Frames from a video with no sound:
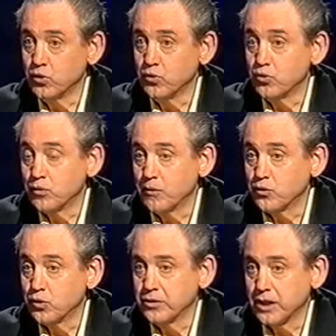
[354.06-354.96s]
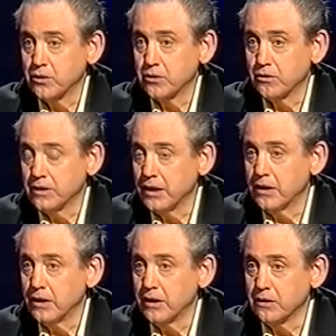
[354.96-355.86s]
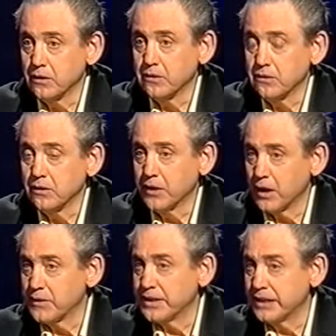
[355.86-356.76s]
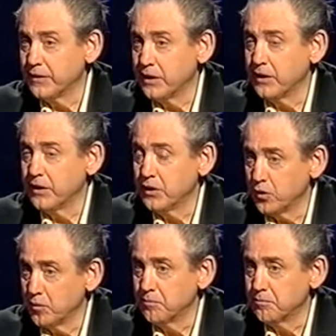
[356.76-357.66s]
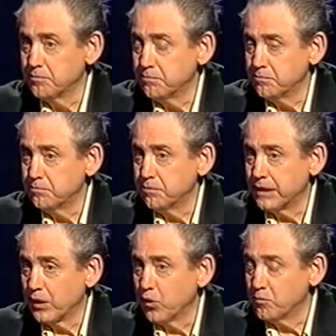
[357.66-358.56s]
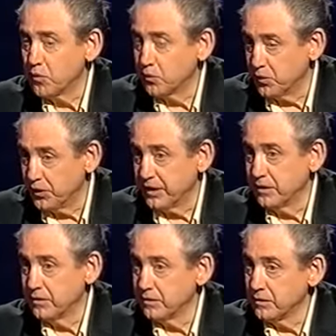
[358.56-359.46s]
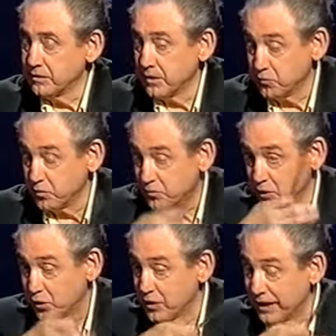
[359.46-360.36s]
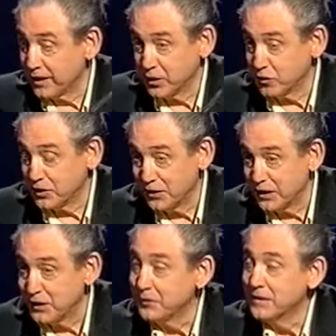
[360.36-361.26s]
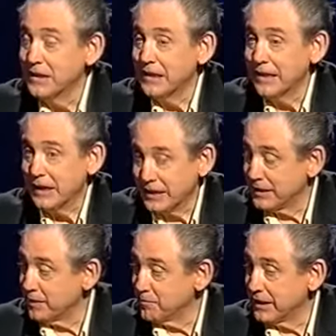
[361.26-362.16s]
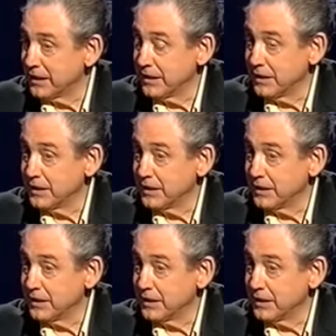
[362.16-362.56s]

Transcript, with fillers: tomamos contacto con él, eh, Gonzalo González Andrés y yo, para coproducir, por supuesto con alguien que tuviese dinero, esa, esa